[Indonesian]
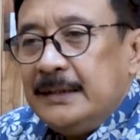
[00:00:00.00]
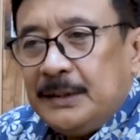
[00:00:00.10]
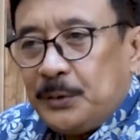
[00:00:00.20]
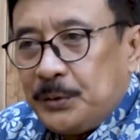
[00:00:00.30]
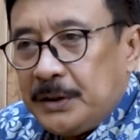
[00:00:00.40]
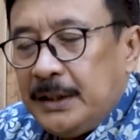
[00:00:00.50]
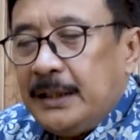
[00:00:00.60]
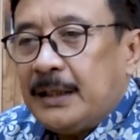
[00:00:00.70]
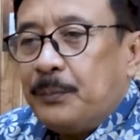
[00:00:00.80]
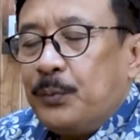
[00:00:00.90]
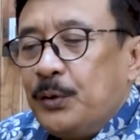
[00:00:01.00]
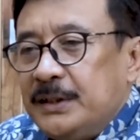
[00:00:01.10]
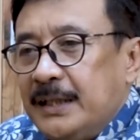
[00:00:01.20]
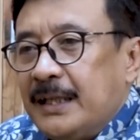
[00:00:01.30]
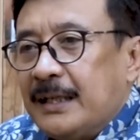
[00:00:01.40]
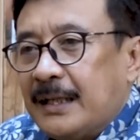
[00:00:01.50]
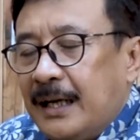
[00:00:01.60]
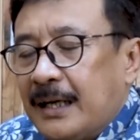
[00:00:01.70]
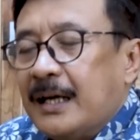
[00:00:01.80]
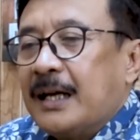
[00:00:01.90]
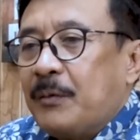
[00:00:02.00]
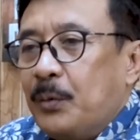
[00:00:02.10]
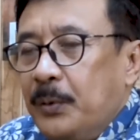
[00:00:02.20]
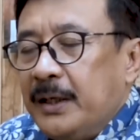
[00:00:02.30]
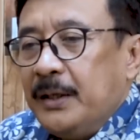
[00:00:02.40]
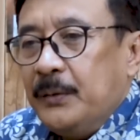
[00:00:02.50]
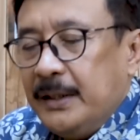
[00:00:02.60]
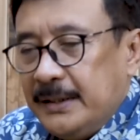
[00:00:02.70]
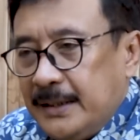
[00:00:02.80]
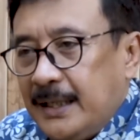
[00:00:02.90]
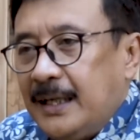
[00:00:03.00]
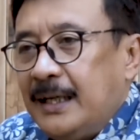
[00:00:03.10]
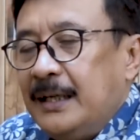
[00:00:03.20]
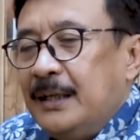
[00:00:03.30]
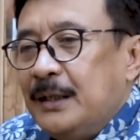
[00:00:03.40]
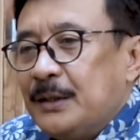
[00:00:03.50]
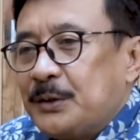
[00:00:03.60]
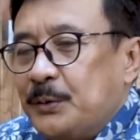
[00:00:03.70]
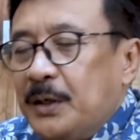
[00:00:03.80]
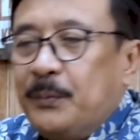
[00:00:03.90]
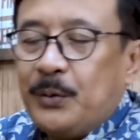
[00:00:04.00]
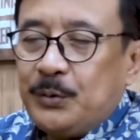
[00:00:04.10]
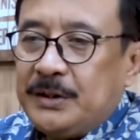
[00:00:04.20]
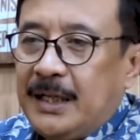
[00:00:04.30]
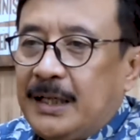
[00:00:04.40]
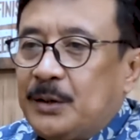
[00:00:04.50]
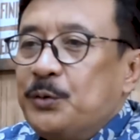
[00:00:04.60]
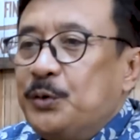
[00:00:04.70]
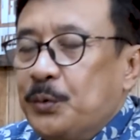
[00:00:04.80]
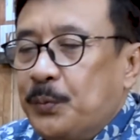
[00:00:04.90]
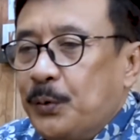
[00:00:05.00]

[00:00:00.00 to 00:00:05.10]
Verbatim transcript: institusi Kepolisian Negara Republik Indonesia sudah berusia 76